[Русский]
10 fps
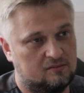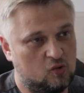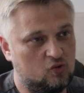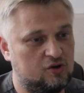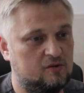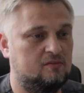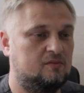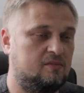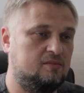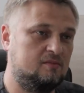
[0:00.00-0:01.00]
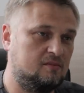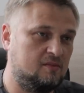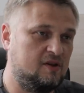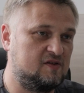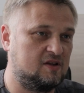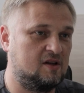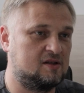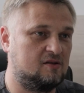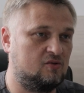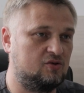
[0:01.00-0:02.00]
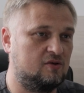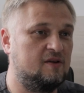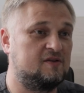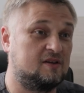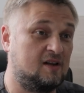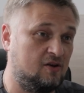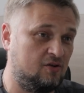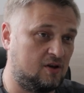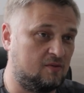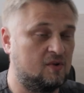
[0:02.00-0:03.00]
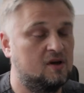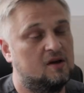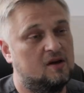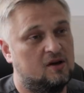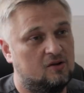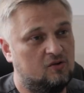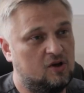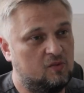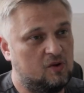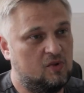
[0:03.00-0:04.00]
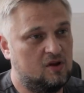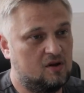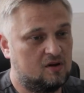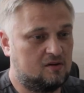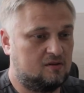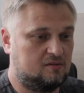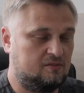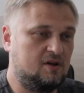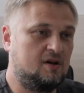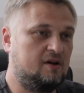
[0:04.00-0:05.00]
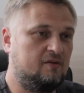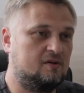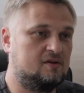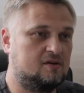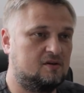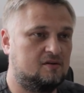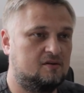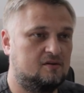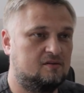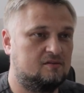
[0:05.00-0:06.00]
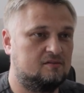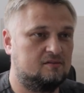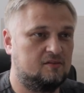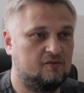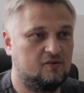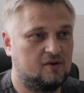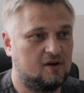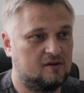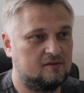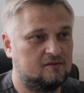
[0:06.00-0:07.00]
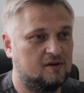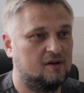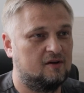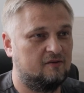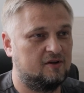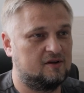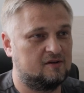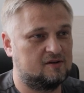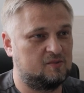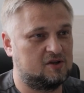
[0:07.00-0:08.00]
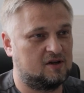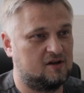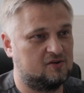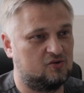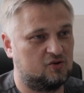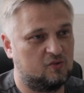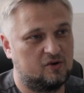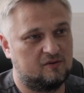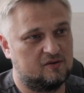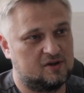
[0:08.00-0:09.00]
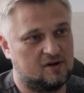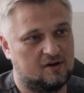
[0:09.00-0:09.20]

нужным, не всегда сложным, не всегда легким, но тем не менее понравилось и вот я в этой специальности уже более 20